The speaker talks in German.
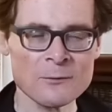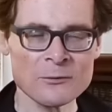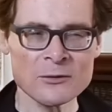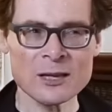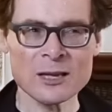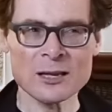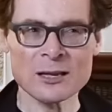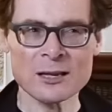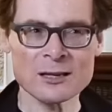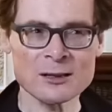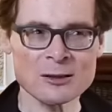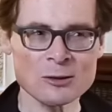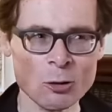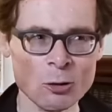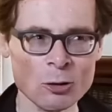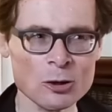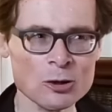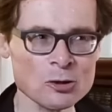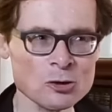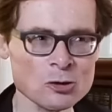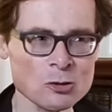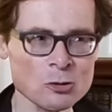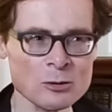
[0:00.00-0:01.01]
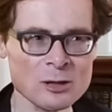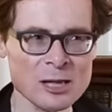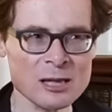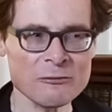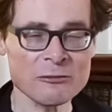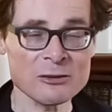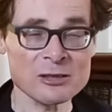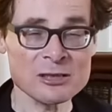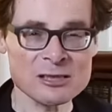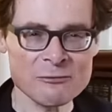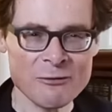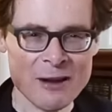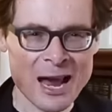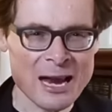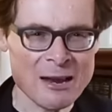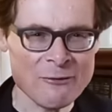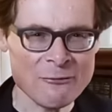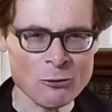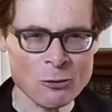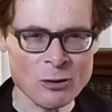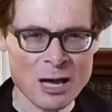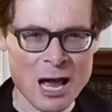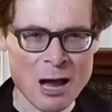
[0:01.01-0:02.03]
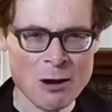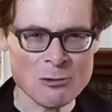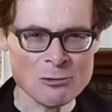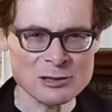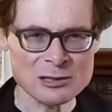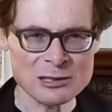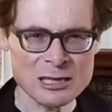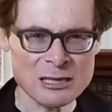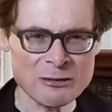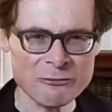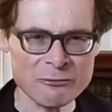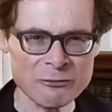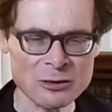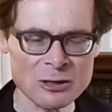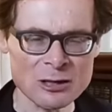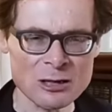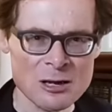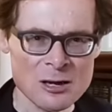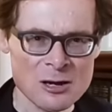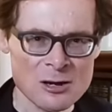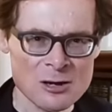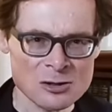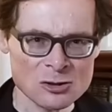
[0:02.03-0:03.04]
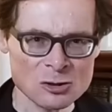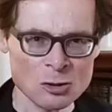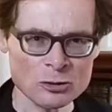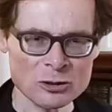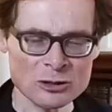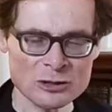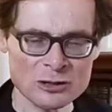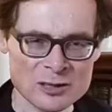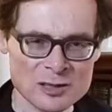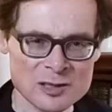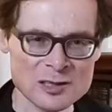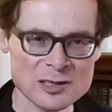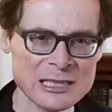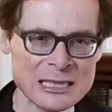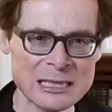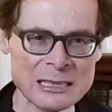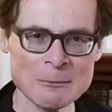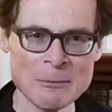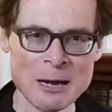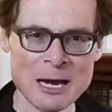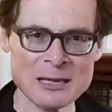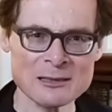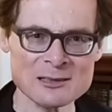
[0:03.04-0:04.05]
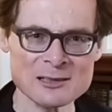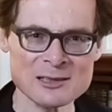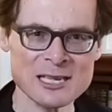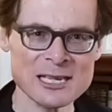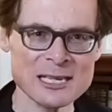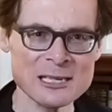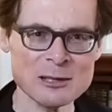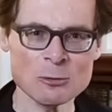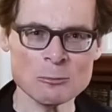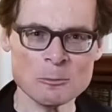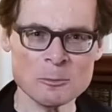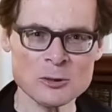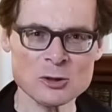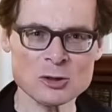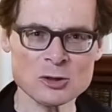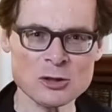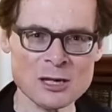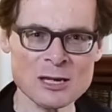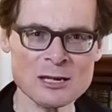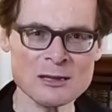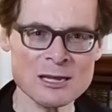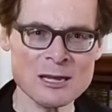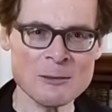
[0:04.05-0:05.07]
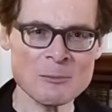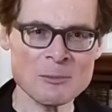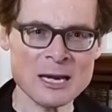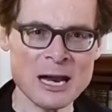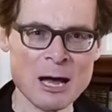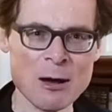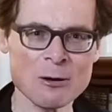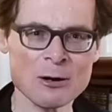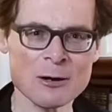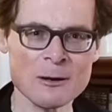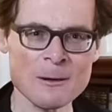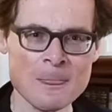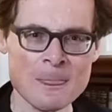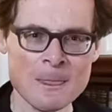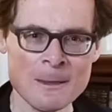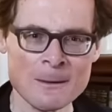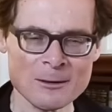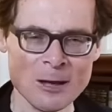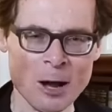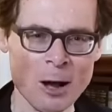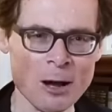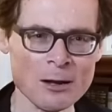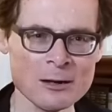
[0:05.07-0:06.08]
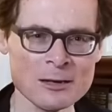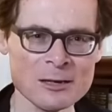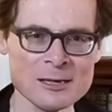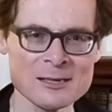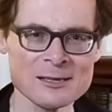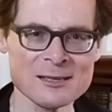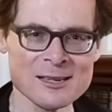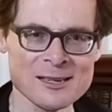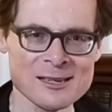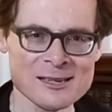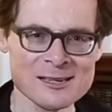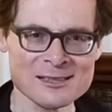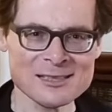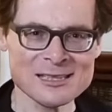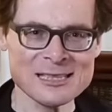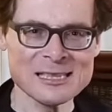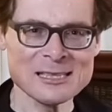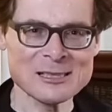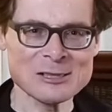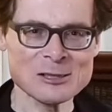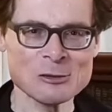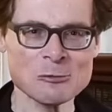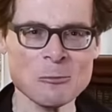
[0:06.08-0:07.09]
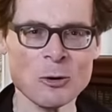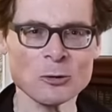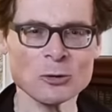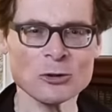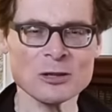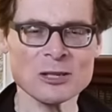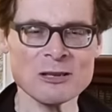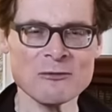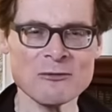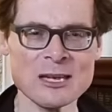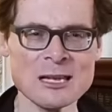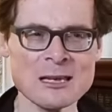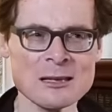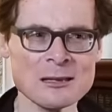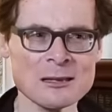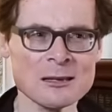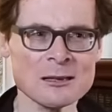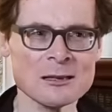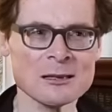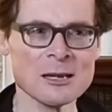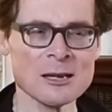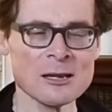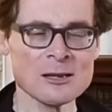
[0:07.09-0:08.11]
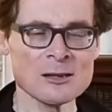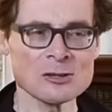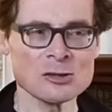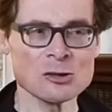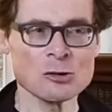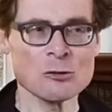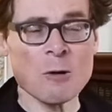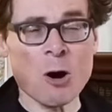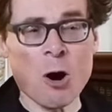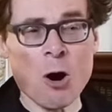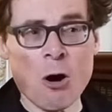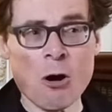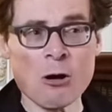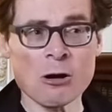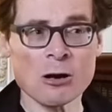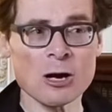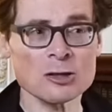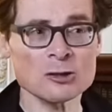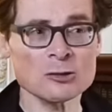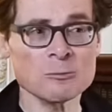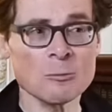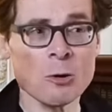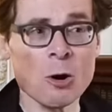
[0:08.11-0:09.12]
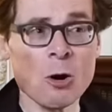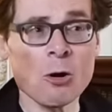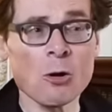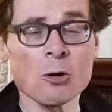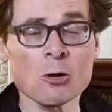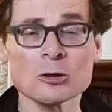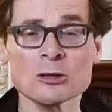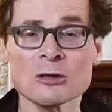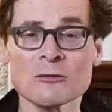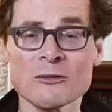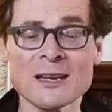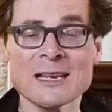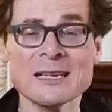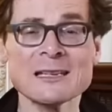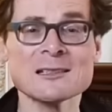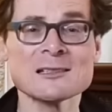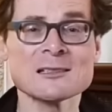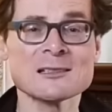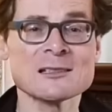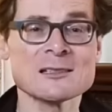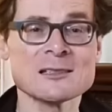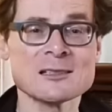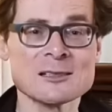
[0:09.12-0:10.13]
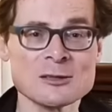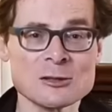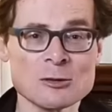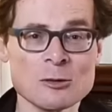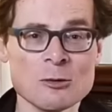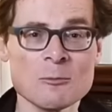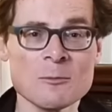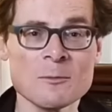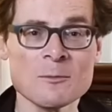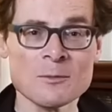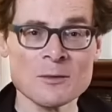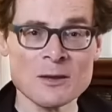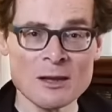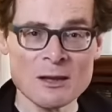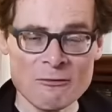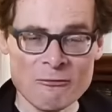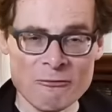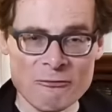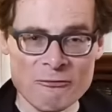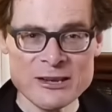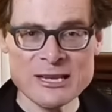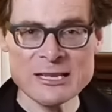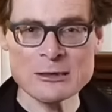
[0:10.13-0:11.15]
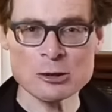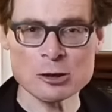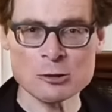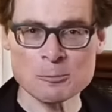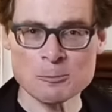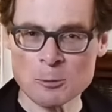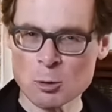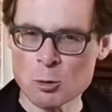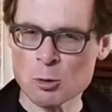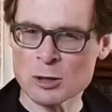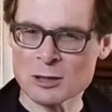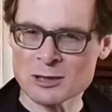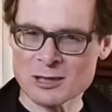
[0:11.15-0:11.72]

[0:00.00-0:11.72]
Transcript: der Enttäuschung, der Verzweiflung ausliefern, sondern das Ziel meiner Sendung besteht eben auch darin, sie zu motivieren zum Engagement oder wenigstens zum Widerspruch.